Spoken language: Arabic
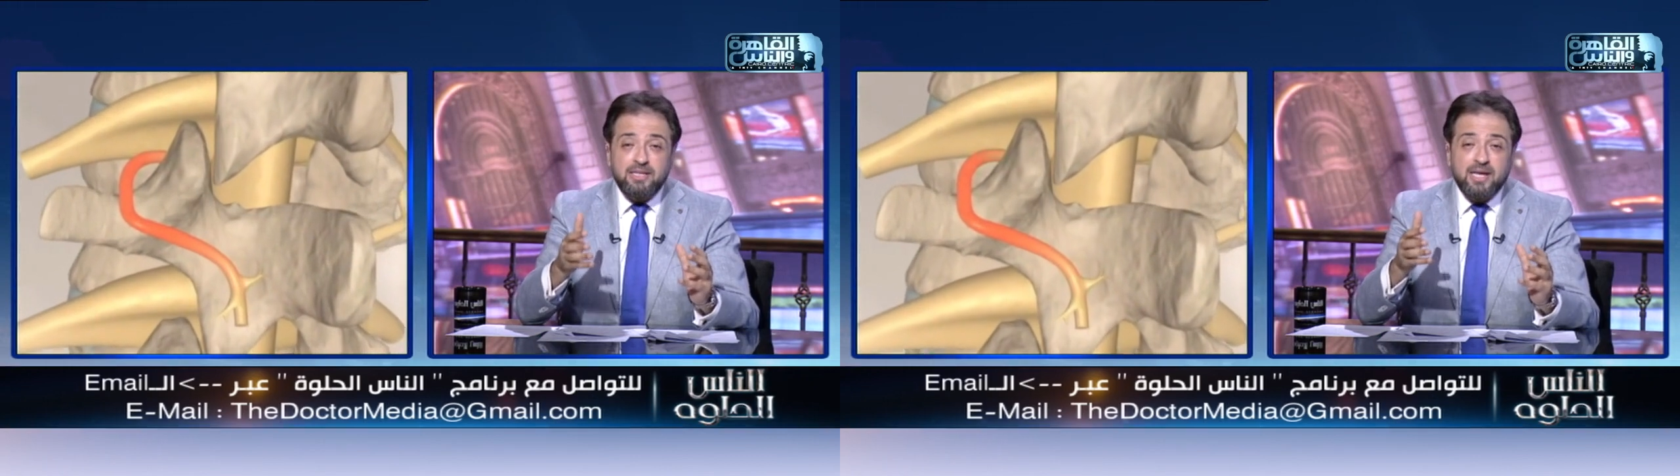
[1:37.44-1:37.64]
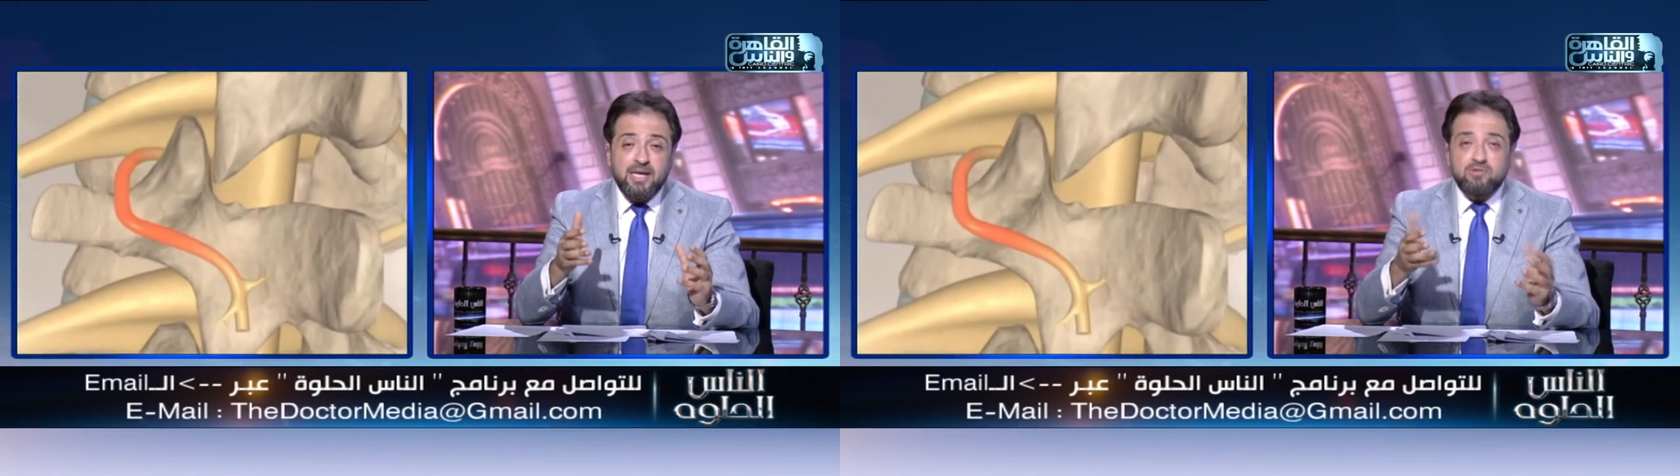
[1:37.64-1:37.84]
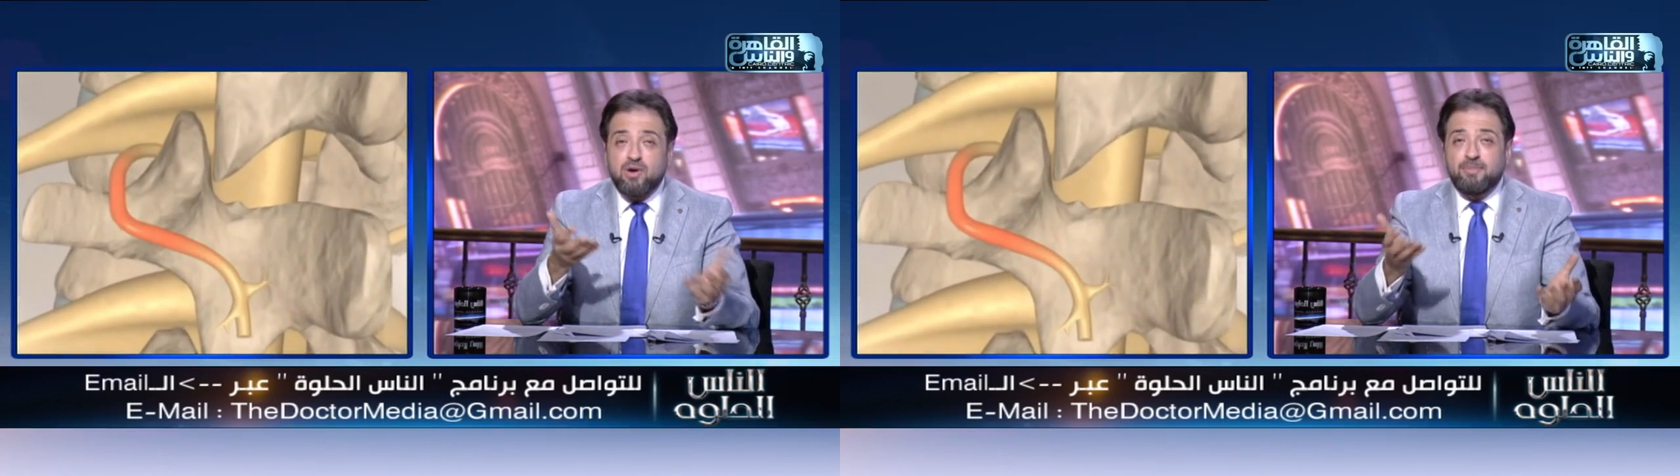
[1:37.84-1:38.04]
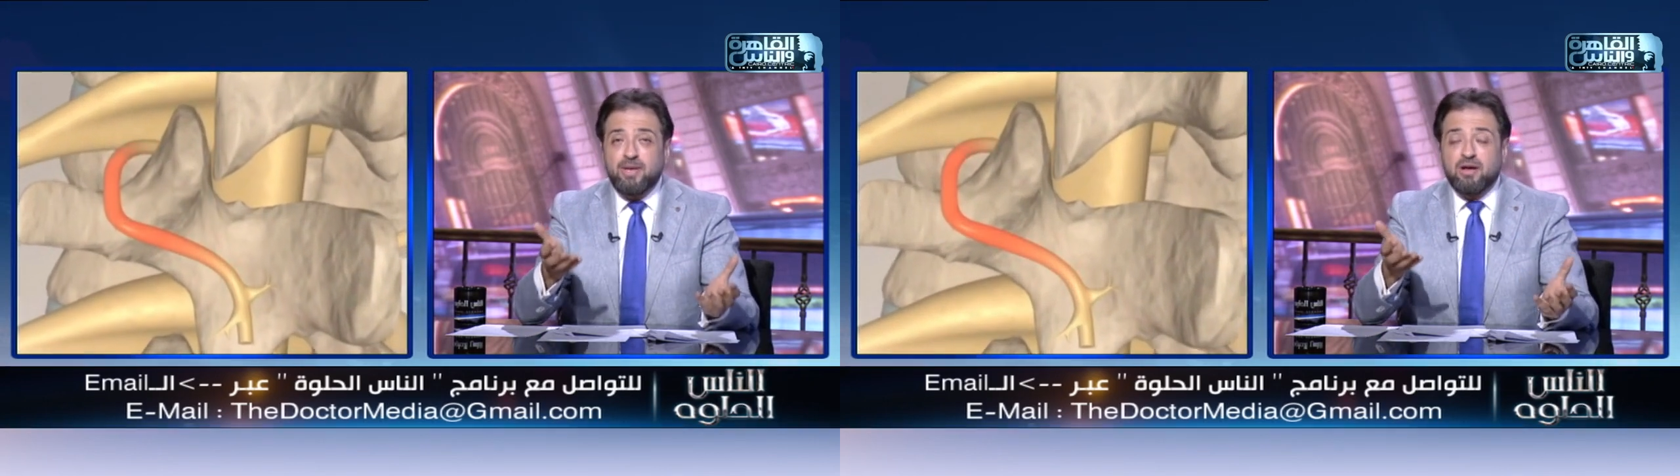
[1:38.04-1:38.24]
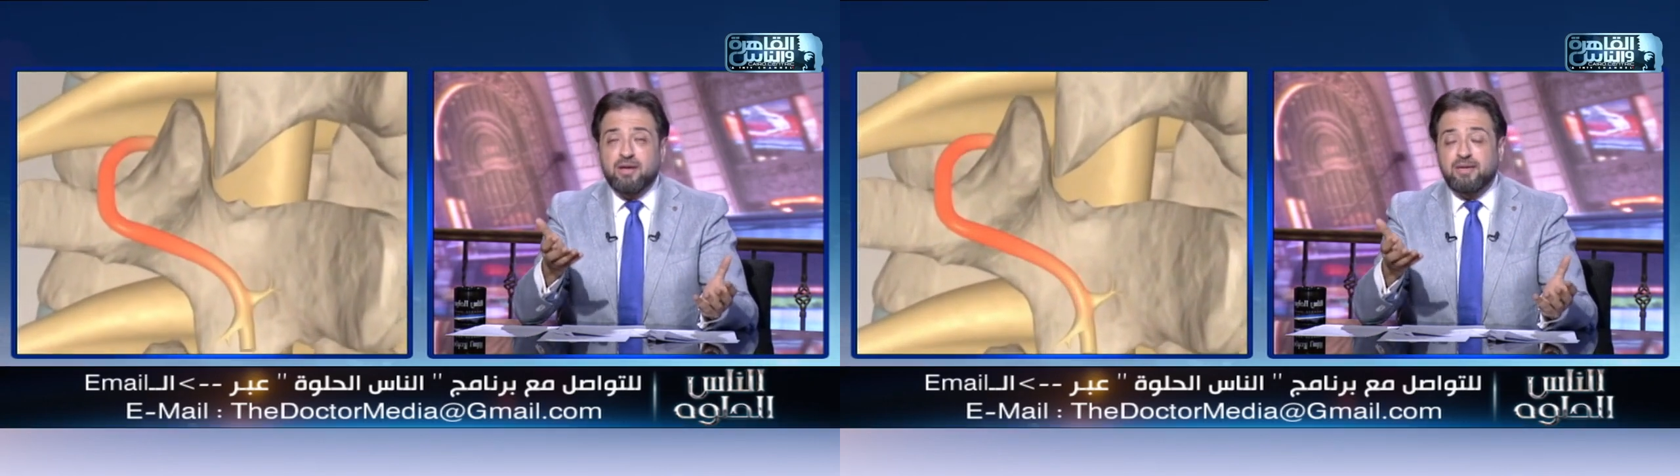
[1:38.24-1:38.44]
الجهاز له
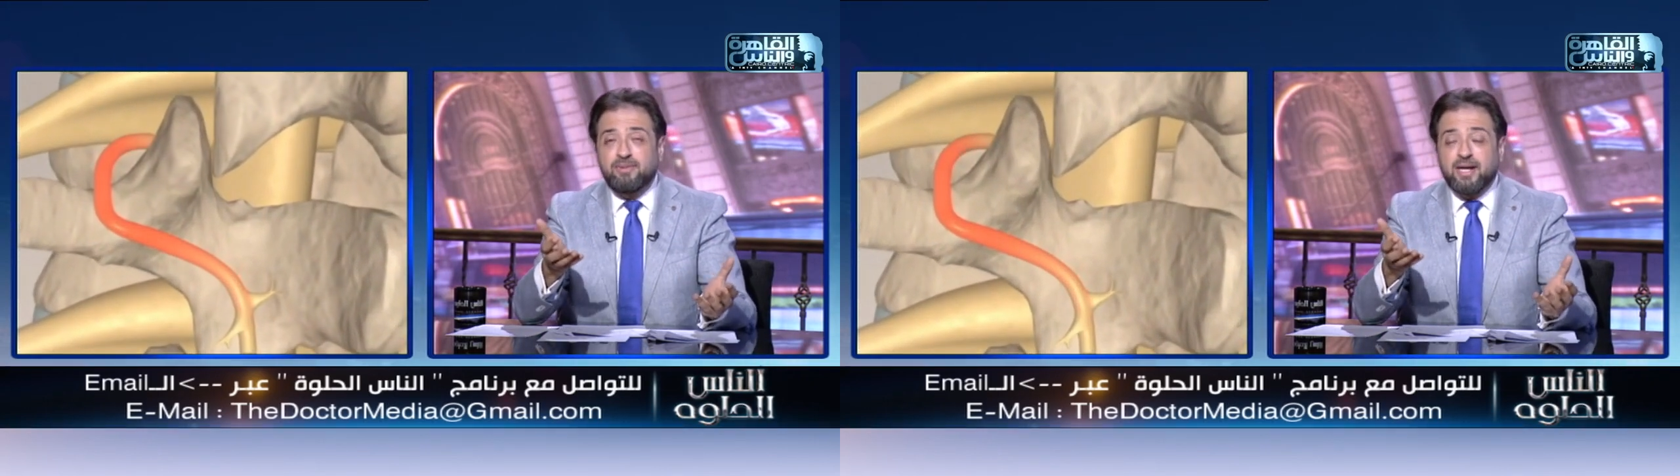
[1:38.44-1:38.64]
اهميه كبيره